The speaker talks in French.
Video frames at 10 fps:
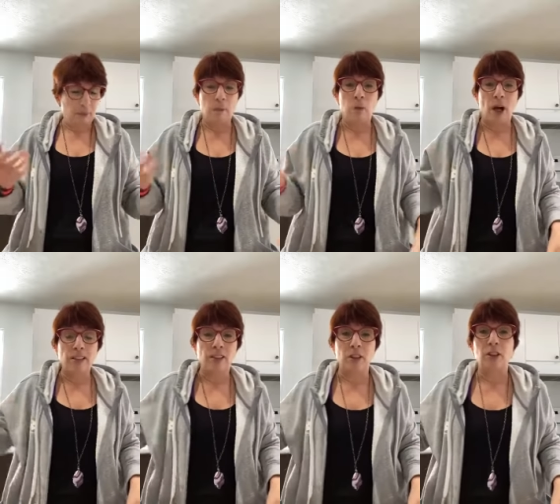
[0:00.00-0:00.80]
ma
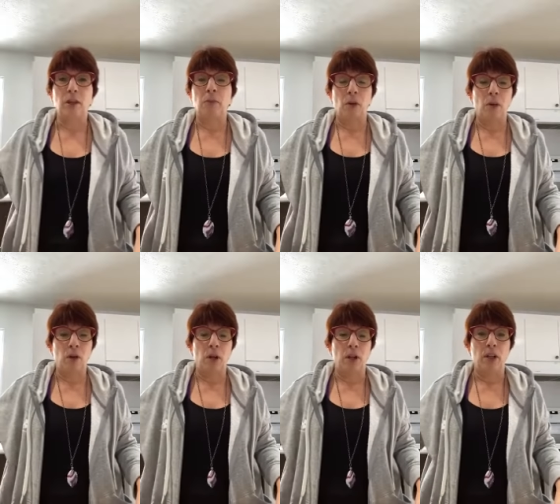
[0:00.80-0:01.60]
boîte de
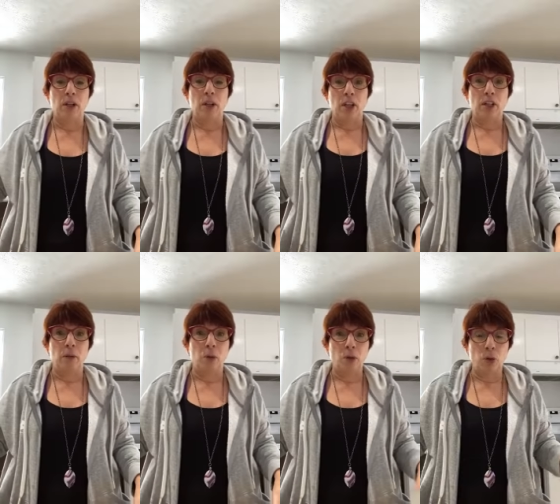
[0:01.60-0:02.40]
mon, euh,
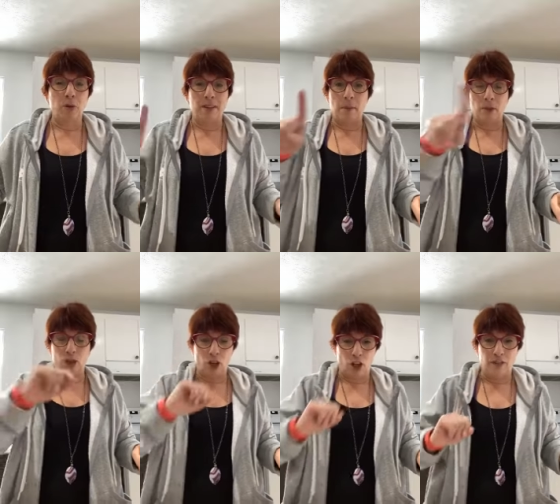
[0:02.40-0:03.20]
de mon
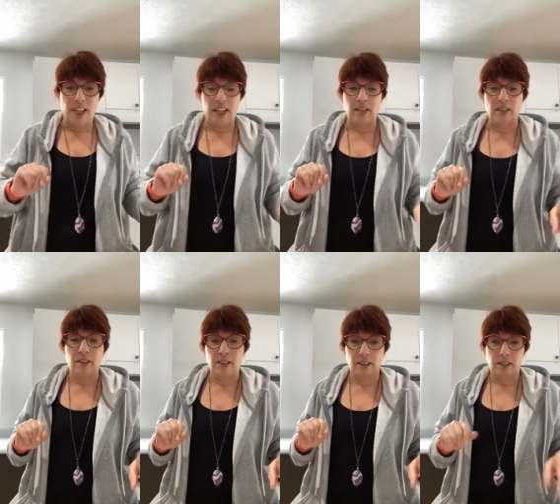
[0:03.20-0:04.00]
deuxième. Je reviens, là
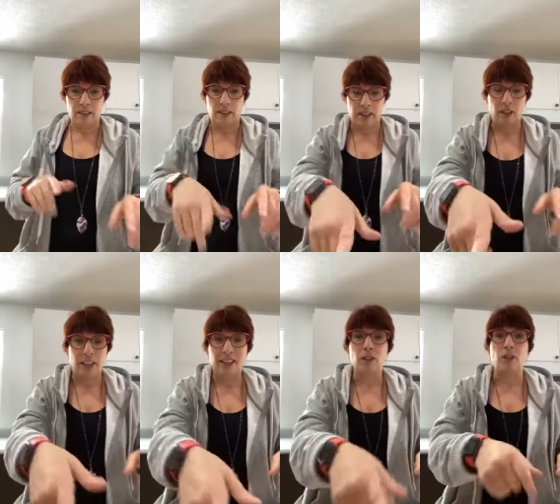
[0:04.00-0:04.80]
de
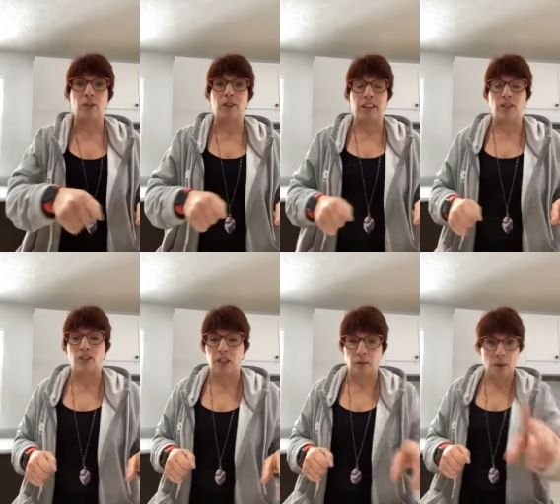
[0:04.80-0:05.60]
qu'est-ce que je me suis
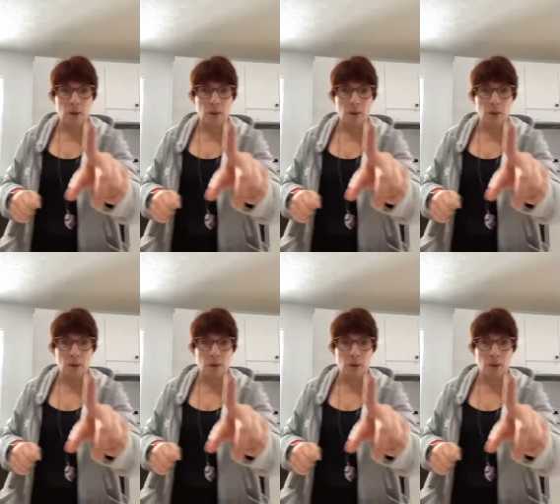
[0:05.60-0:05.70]
acheté.